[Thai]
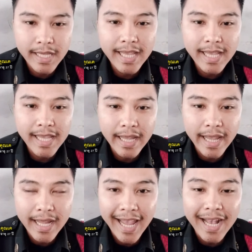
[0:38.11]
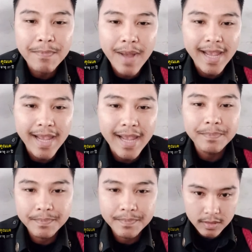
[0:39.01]
ที่เอกมัยค
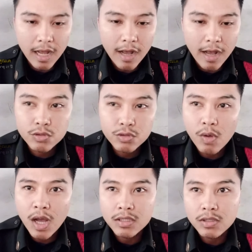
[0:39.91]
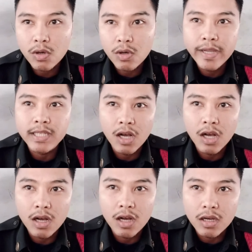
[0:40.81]
รับ แล้วช่วงปิด
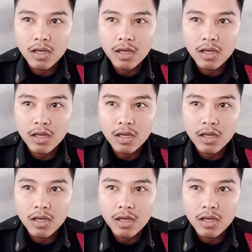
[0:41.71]
ก็